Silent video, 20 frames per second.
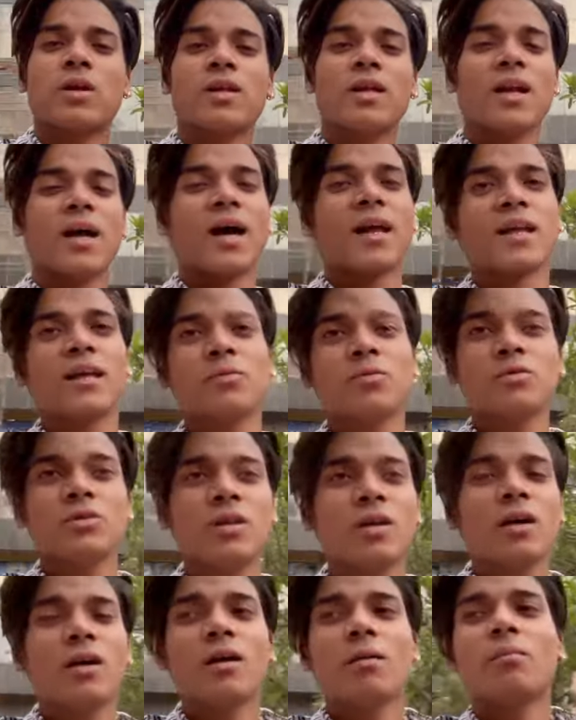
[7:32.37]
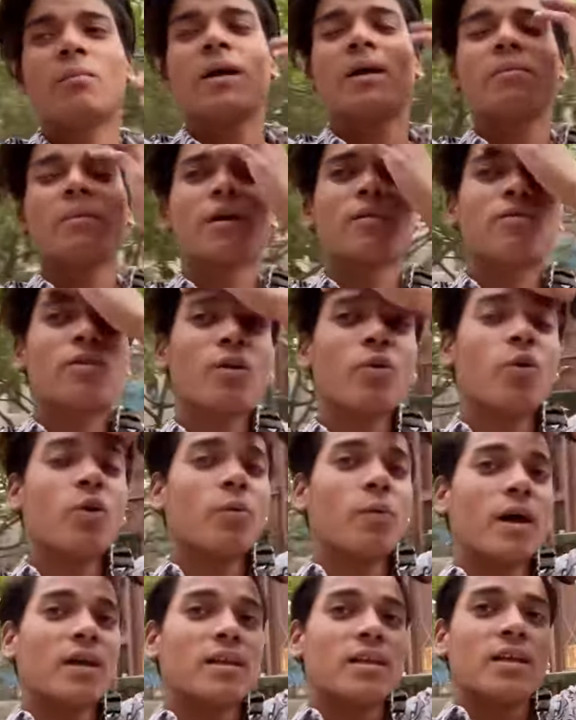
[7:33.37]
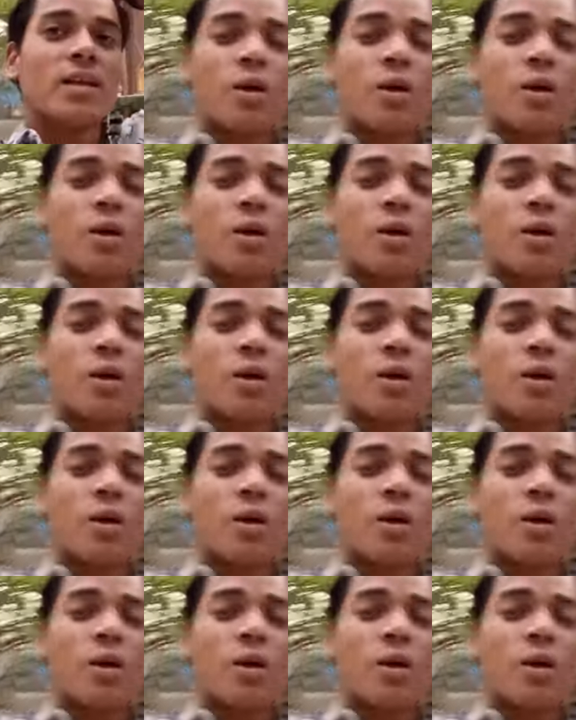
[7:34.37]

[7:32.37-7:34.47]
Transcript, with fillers: दिला रही है मुझे बट मैं इससे कोई बात नहीं